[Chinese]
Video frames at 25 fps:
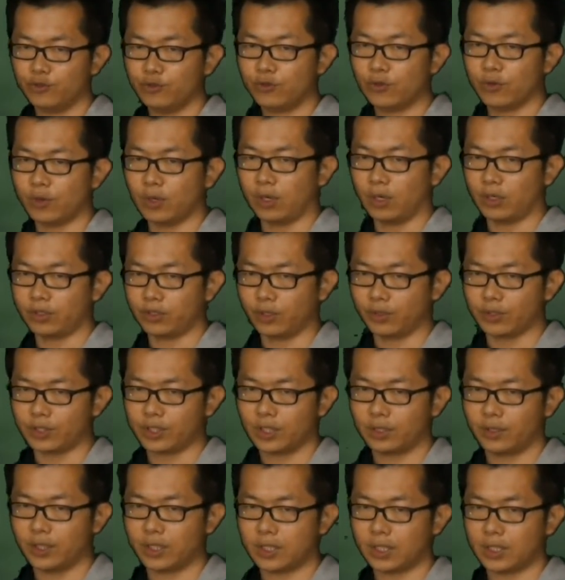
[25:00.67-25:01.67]
如果有
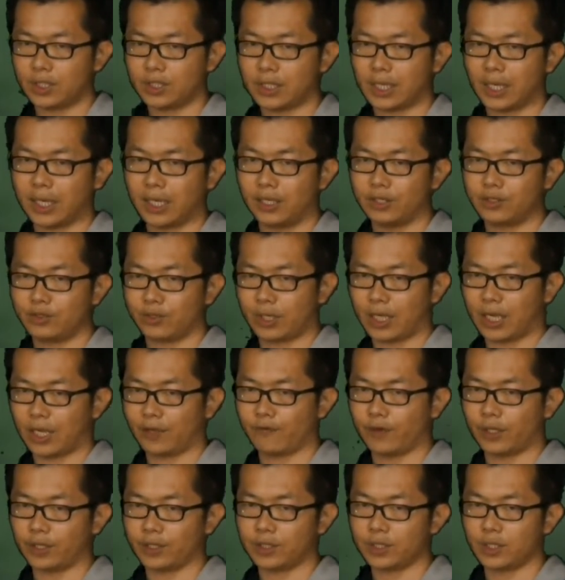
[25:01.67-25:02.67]
社会增加，就
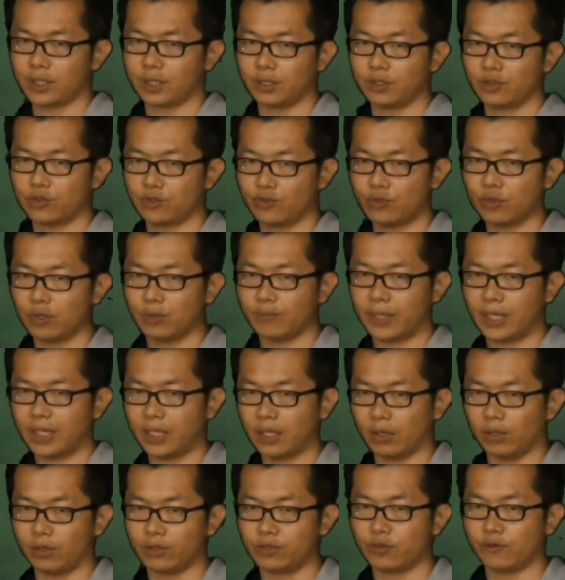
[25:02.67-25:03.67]
开放性；如果没
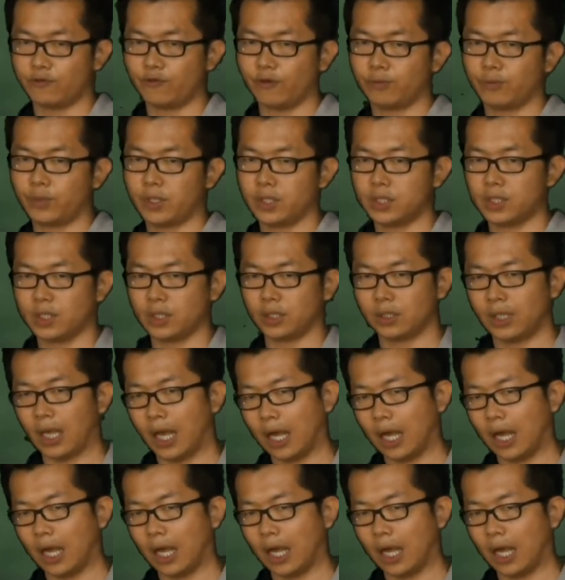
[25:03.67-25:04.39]
有，就封闭性。